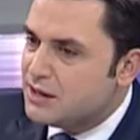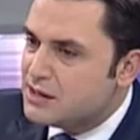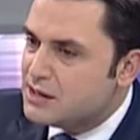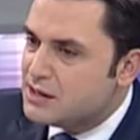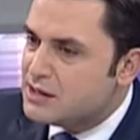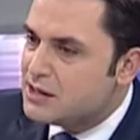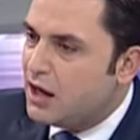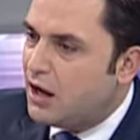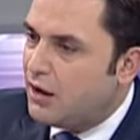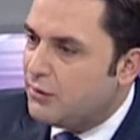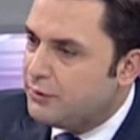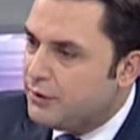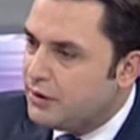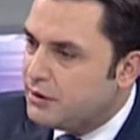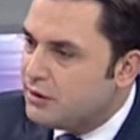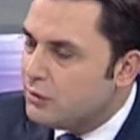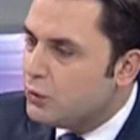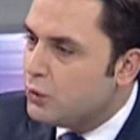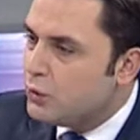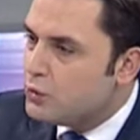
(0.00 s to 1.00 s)

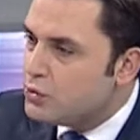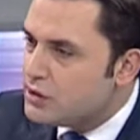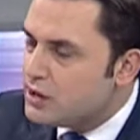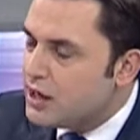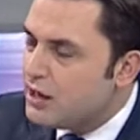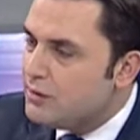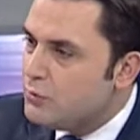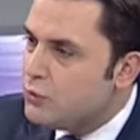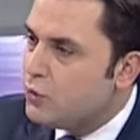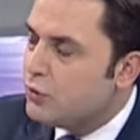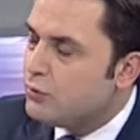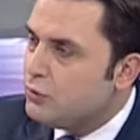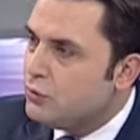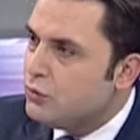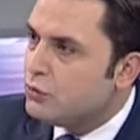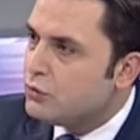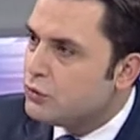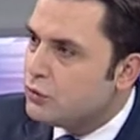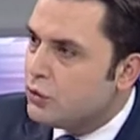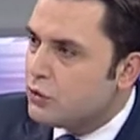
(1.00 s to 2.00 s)
zafiyeti göstermiyor
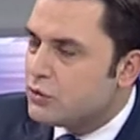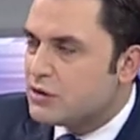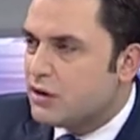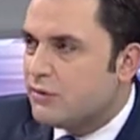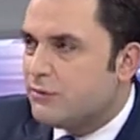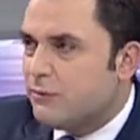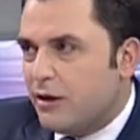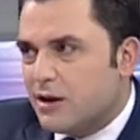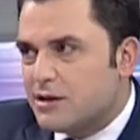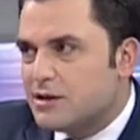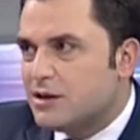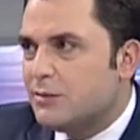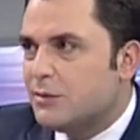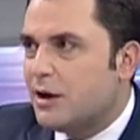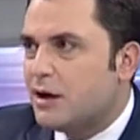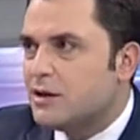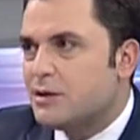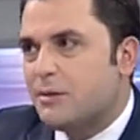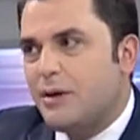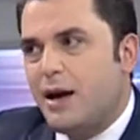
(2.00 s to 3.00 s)
mu? Yoksa fazla mı
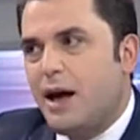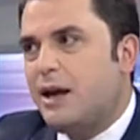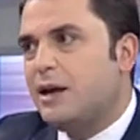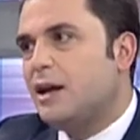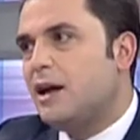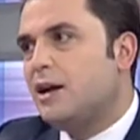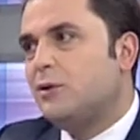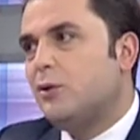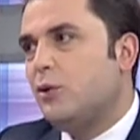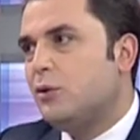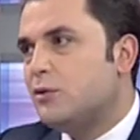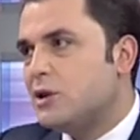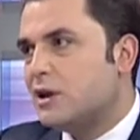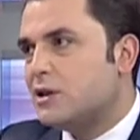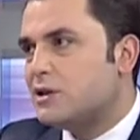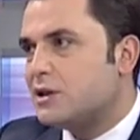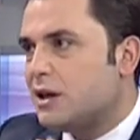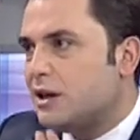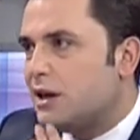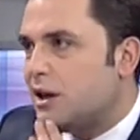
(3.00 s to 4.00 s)
acaba her yerde
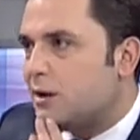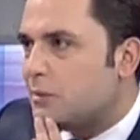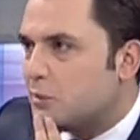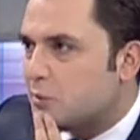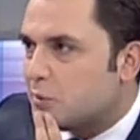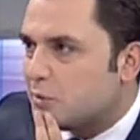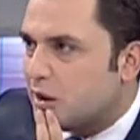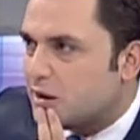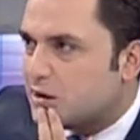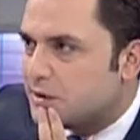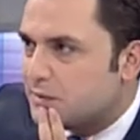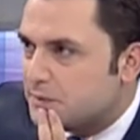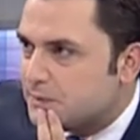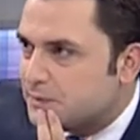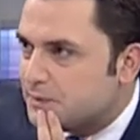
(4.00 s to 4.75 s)
olacak şeyler mi bunlar?